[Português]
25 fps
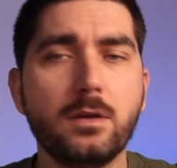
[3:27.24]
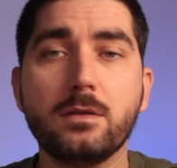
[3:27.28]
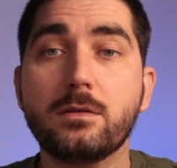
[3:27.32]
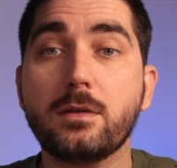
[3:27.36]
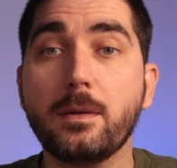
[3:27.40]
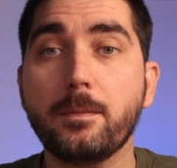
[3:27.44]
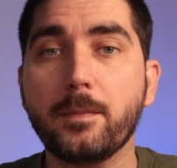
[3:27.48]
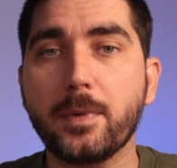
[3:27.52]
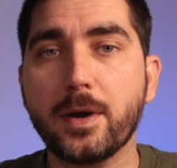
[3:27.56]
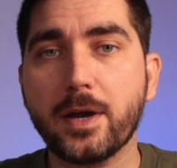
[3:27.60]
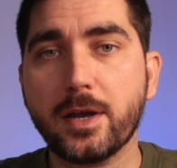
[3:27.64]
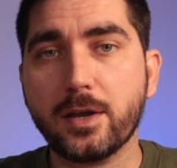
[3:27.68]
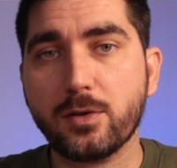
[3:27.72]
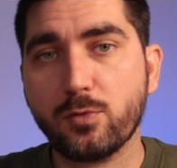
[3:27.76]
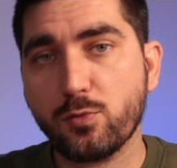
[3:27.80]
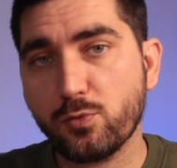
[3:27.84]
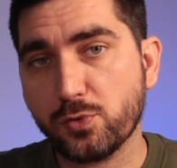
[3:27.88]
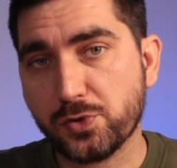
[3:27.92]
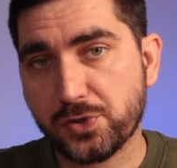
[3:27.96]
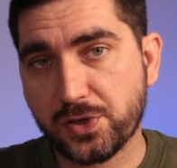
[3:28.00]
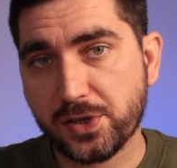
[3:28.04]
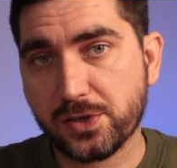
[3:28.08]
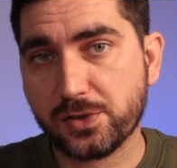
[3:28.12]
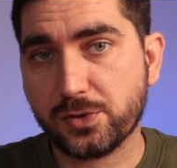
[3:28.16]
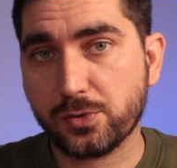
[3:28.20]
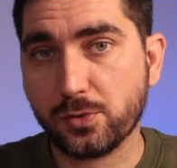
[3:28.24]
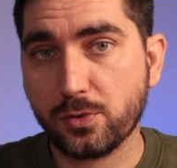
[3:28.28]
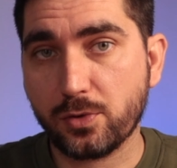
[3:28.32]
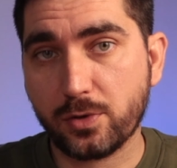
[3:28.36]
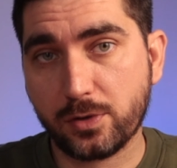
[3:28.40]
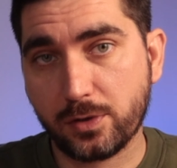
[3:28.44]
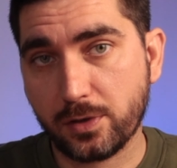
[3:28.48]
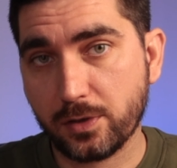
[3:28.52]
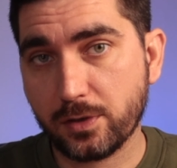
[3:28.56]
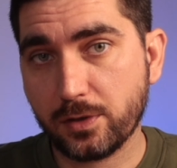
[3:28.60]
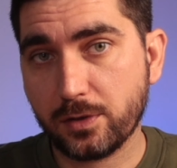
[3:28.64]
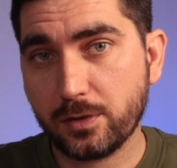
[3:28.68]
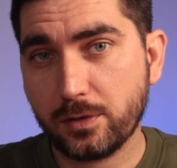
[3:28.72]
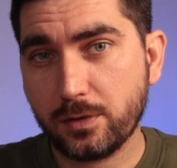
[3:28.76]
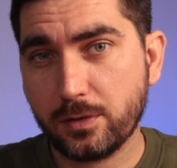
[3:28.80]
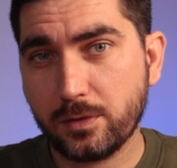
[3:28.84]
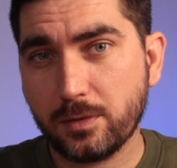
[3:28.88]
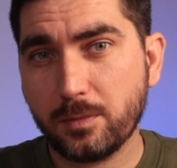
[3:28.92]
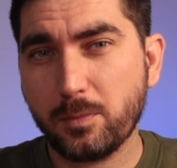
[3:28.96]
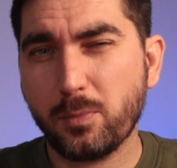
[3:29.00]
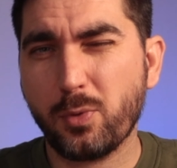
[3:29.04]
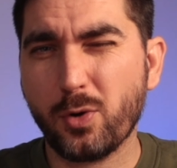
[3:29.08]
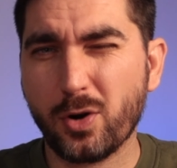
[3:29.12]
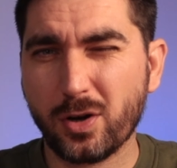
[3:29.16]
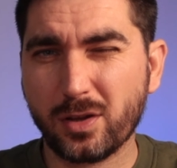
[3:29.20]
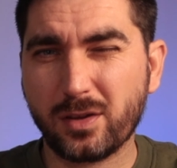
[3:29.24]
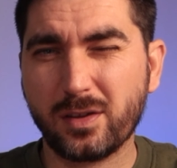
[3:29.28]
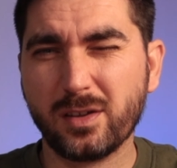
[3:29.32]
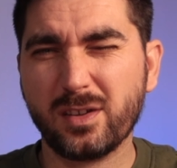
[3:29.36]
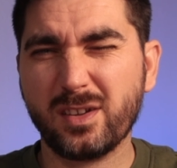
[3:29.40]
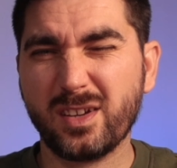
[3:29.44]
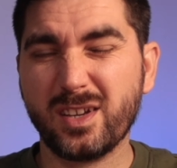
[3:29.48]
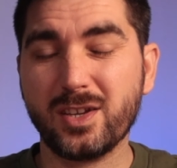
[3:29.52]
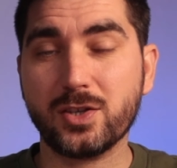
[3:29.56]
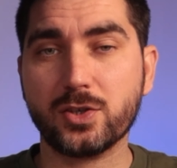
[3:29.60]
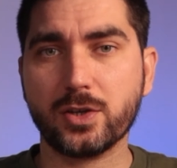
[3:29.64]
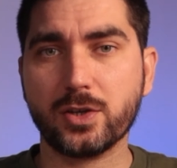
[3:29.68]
E também o sensor de porta e